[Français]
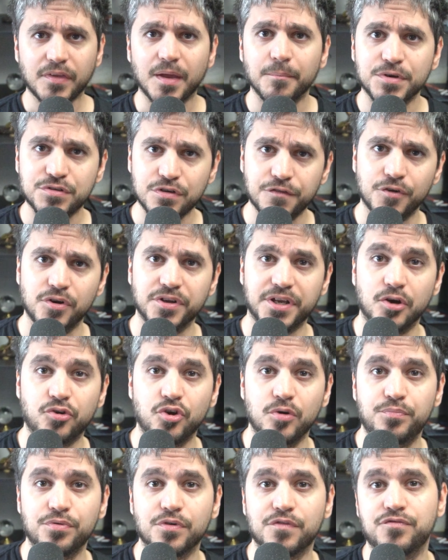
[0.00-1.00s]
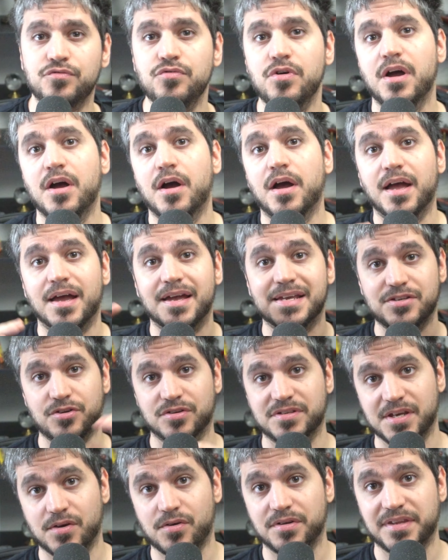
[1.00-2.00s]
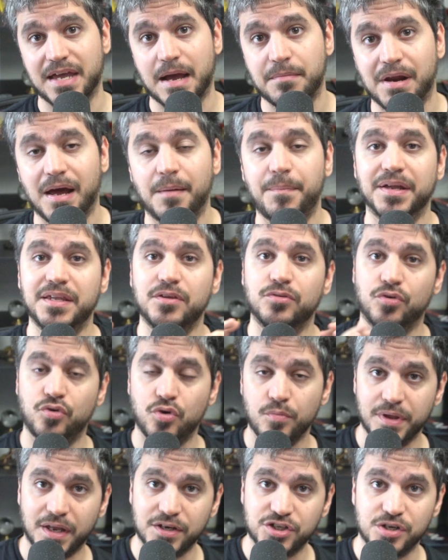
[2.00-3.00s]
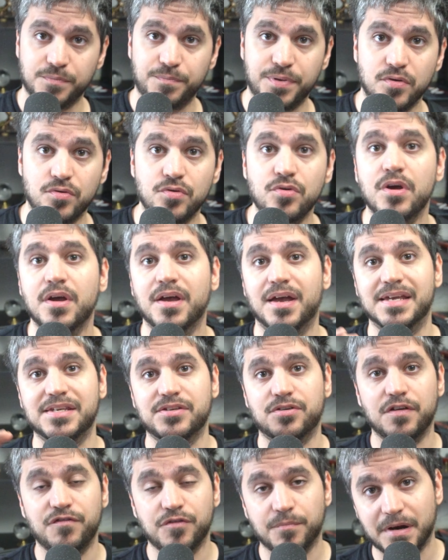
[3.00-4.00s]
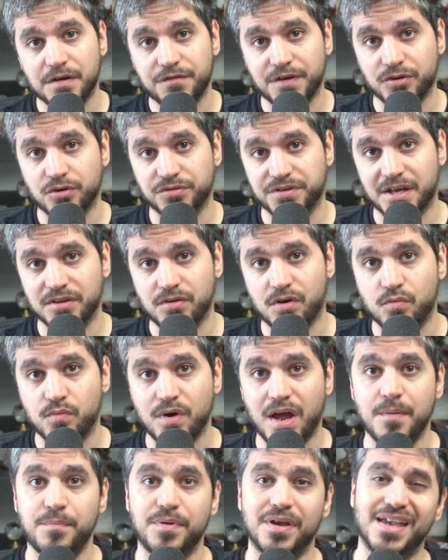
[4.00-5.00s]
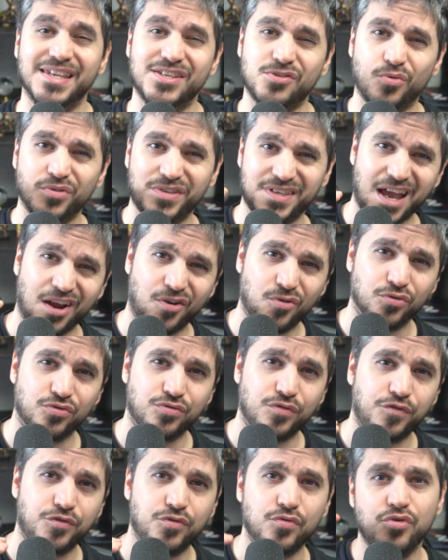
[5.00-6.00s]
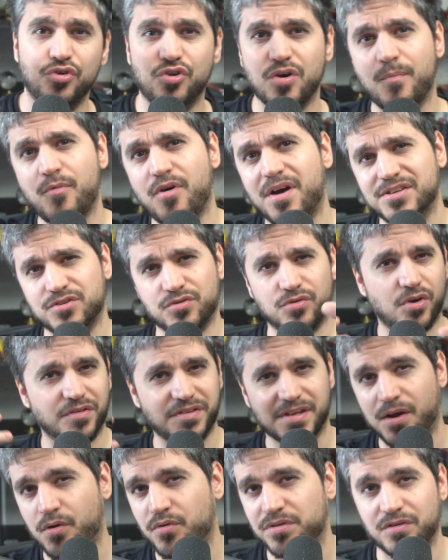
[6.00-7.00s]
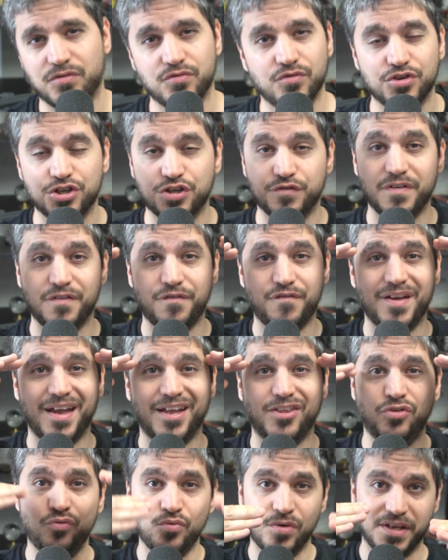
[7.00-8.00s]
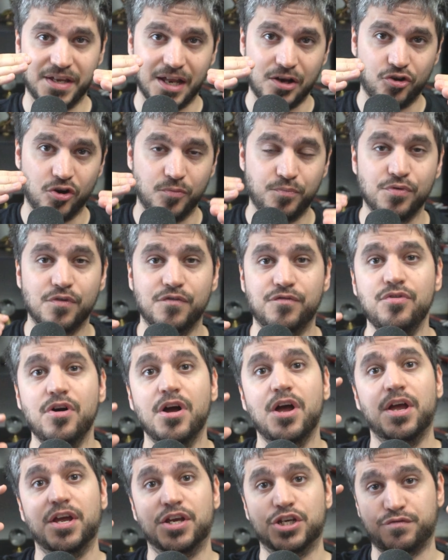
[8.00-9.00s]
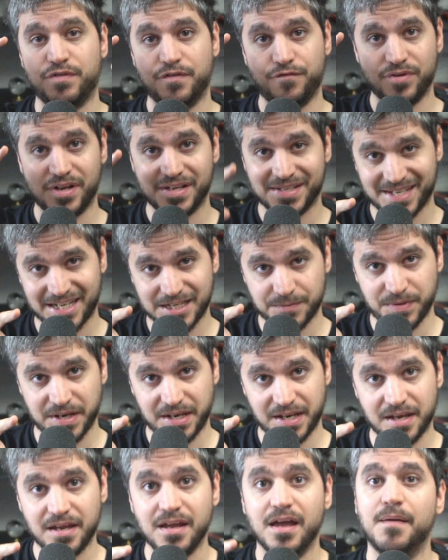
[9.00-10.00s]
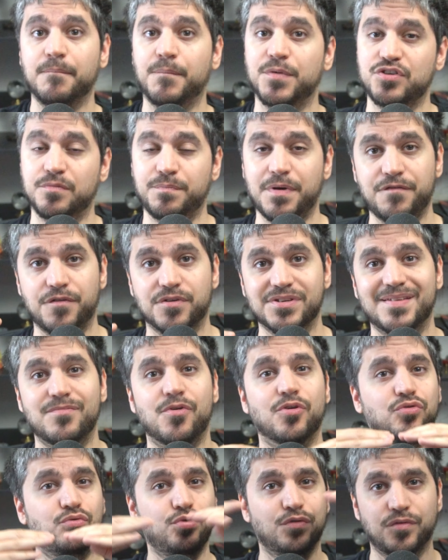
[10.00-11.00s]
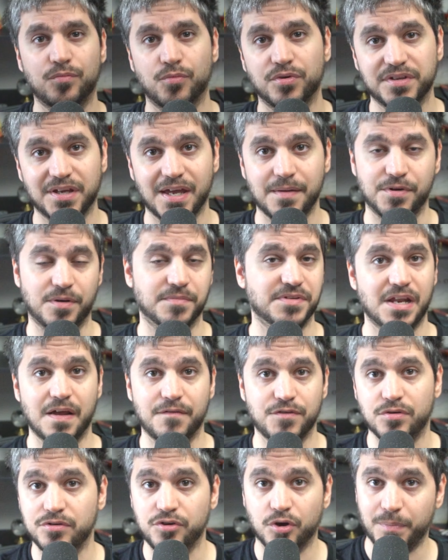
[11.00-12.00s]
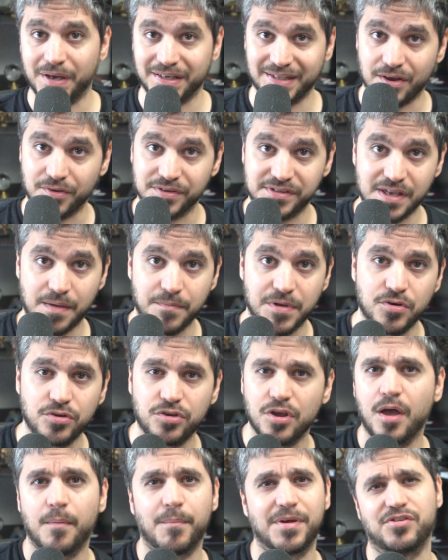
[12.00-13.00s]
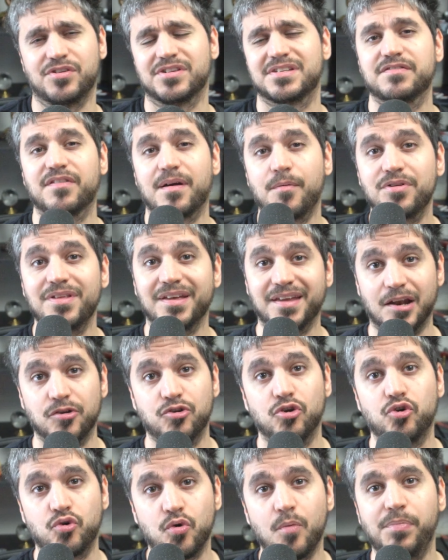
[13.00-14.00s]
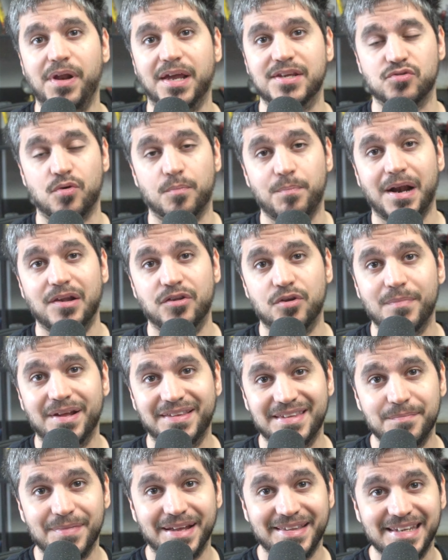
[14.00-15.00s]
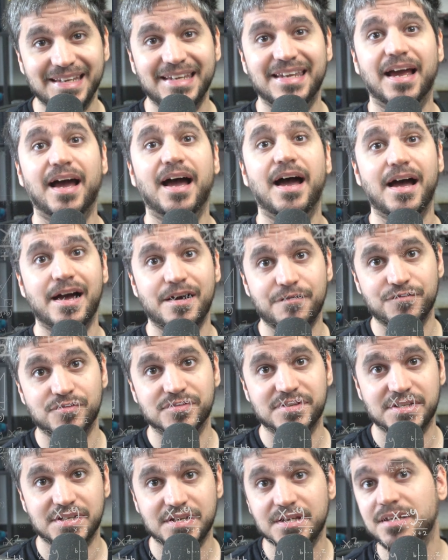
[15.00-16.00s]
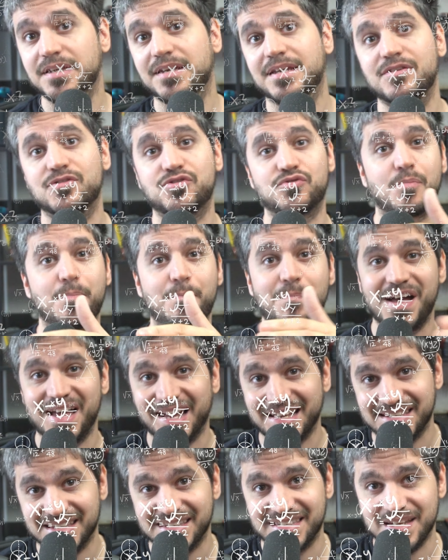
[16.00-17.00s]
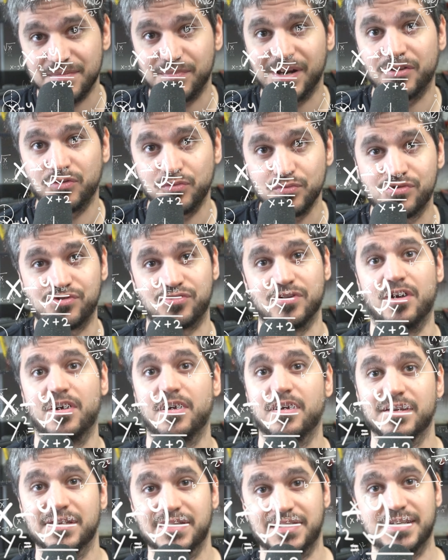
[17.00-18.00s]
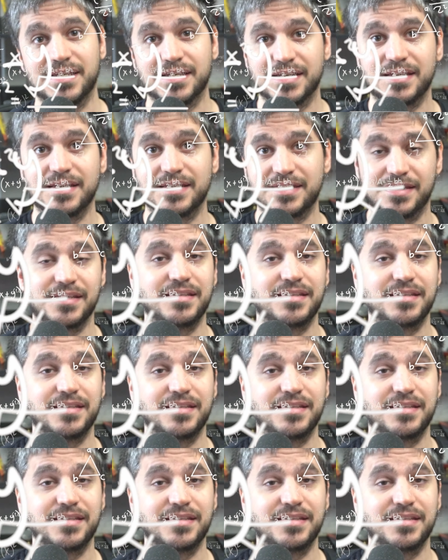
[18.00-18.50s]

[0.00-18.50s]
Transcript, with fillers: Mais je vais faire les calculs pour vous. Est-ce que c'est rentable À partir de combien de GPU Est-ce qu'il ne faut pas le faire trop tard dans le wipe Est-ce qu'on tient compte du fuel Comment est-ce qu'on en tient compte et tout Je vais faire tous les calculs pour vous. Je vais vous les expliquer, mais je vais pas forcément tout vous montrer. Parce que comme ça, la vidéo ne dure pas 45 minutes. Parce que c'est vraiment des calculs complexes. On parle de mathématiques avancées qui ne sont pas accessibles à tous. C'est